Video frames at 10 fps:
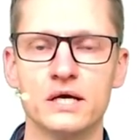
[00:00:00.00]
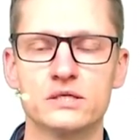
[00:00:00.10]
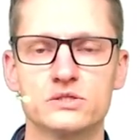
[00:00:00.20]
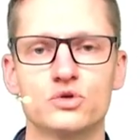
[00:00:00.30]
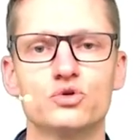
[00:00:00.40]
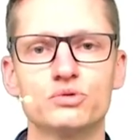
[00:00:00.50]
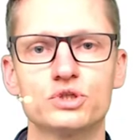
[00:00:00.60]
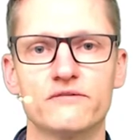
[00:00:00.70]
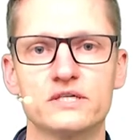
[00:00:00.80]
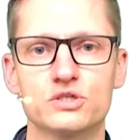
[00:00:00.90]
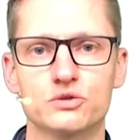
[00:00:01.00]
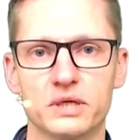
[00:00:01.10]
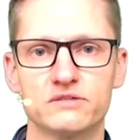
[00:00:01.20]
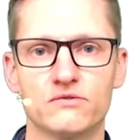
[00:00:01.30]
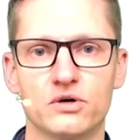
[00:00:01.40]
sondern typischerweise
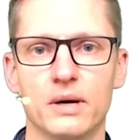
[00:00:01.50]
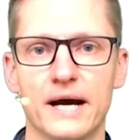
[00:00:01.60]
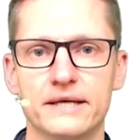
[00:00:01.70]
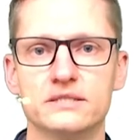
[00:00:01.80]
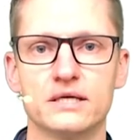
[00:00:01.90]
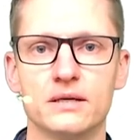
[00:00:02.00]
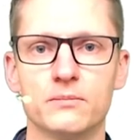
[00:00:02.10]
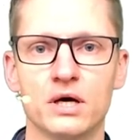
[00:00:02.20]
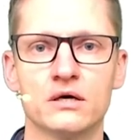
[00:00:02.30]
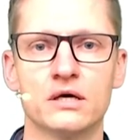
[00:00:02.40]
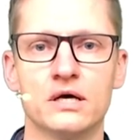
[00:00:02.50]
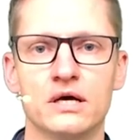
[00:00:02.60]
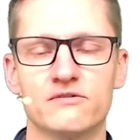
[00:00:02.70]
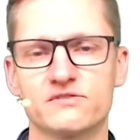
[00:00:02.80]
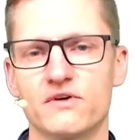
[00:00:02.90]
sprechen wir über ein Thema,
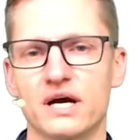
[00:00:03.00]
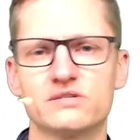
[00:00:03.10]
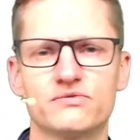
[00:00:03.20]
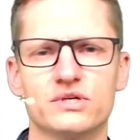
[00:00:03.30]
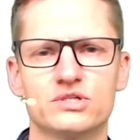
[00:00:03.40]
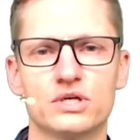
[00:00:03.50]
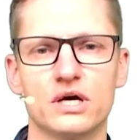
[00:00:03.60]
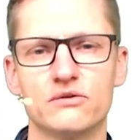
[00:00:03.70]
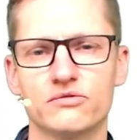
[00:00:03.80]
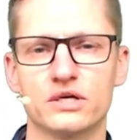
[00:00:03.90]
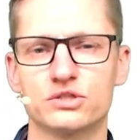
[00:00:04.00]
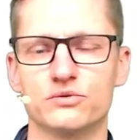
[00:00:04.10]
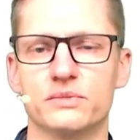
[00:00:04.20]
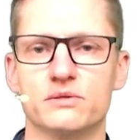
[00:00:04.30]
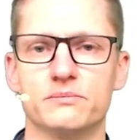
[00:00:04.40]
was wir an ganz vielen Stellen vielleicht schon
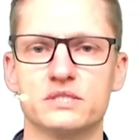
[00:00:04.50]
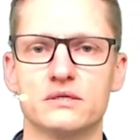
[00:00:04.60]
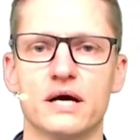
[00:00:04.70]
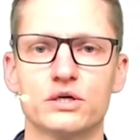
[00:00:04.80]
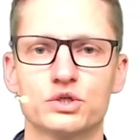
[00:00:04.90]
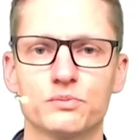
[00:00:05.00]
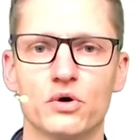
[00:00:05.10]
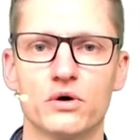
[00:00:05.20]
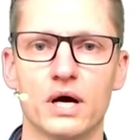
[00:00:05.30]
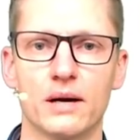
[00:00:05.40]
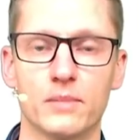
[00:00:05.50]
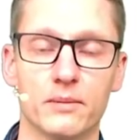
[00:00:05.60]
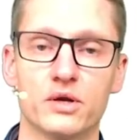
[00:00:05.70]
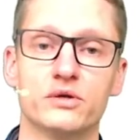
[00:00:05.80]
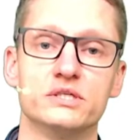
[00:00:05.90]
mal so ein bisschen angesprochen haben, aber
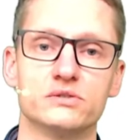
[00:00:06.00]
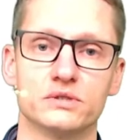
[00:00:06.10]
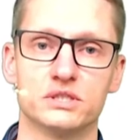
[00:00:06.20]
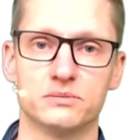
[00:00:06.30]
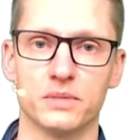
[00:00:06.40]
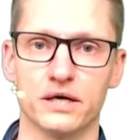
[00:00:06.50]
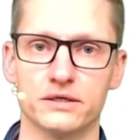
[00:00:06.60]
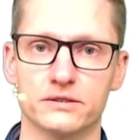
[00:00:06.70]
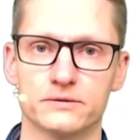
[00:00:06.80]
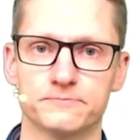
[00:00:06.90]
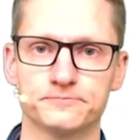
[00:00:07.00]
noch nicht so richtig behandelt.